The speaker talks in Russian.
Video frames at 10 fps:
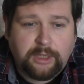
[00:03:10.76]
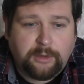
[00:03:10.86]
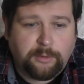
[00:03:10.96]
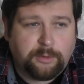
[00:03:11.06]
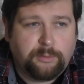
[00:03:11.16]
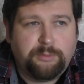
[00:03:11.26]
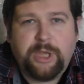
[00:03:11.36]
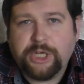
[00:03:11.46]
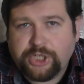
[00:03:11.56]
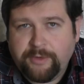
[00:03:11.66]
Э,
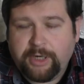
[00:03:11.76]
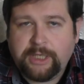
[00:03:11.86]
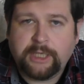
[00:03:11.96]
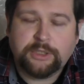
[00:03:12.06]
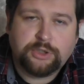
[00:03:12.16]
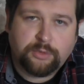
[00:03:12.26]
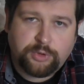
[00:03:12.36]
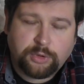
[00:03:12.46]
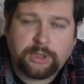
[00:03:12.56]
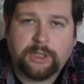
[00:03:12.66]
меньшая вероятность, но
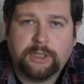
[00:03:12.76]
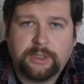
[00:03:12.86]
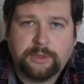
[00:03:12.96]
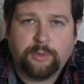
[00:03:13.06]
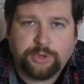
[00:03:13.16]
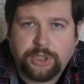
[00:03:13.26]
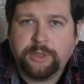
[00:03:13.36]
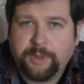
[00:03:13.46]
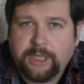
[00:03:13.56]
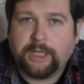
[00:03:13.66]
все-таки очень
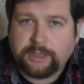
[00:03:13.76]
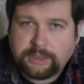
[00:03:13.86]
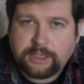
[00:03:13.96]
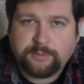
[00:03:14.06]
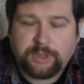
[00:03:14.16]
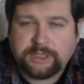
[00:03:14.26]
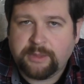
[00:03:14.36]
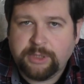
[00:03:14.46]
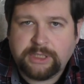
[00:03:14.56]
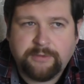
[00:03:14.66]
неприятное, скажем так,
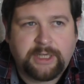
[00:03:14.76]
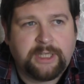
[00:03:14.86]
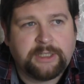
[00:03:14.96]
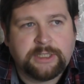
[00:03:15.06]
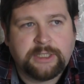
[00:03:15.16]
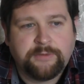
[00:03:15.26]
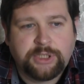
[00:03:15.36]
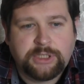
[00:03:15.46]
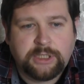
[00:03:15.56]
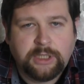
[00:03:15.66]
событие, вероятностное в
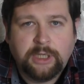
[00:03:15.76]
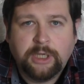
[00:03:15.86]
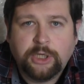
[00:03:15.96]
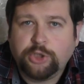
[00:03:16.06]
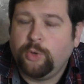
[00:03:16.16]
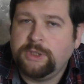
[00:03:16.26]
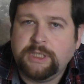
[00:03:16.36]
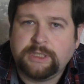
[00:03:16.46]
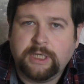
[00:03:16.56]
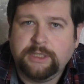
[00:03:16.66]
жизни. Что,
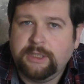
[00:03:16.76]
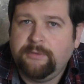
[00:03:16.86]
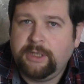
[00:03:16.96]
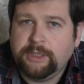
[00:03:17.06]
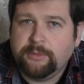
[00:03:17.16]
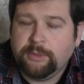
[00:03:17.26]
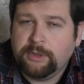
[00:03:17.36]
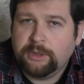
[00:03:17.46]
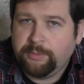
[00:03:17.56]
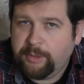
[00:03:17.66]
если станете инвалидом,
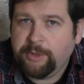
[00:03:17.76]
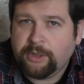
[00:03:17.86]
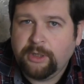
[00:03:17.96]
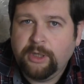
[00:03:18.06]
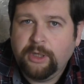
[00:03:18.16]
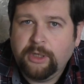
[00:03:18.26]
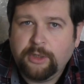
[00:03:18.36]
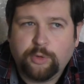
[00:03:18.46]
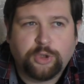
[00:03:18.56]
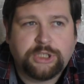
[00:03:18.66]
например?
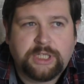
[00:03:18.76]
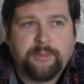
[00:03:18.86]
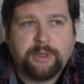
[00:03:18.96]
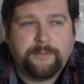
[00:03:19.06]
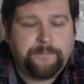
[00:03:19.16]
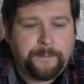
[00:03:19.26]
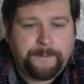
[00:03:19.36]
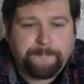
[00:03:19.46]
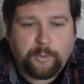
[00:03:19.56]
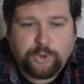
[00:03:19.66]
То же самое.
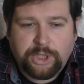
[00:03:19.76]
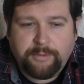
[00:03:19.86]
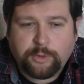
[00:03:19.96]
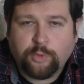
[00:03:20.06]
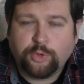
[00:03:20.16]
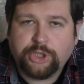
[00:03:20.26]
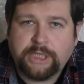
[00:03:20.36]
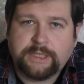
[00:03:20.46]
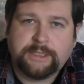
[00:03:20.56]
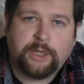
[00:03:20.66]
У человека
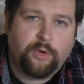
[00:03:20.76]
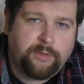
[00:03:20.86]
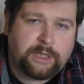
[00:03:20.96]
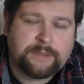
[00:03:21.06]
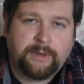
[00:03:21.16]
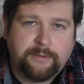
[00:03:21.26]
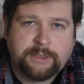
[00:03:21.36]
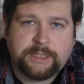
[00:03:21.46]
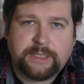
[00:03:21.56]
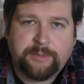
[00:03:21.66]
ухудшается здоровье,
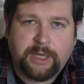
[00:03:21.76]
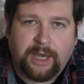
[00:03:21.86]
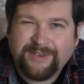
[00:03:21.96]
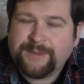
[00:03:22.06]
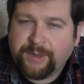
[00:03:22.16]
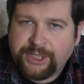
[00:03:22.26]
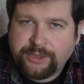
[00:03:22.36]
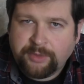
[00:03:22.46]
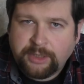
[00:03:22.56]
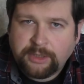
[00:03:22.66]
разваливается семья. А вы
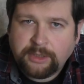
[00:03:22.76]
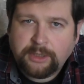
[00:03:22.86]
спрашивали?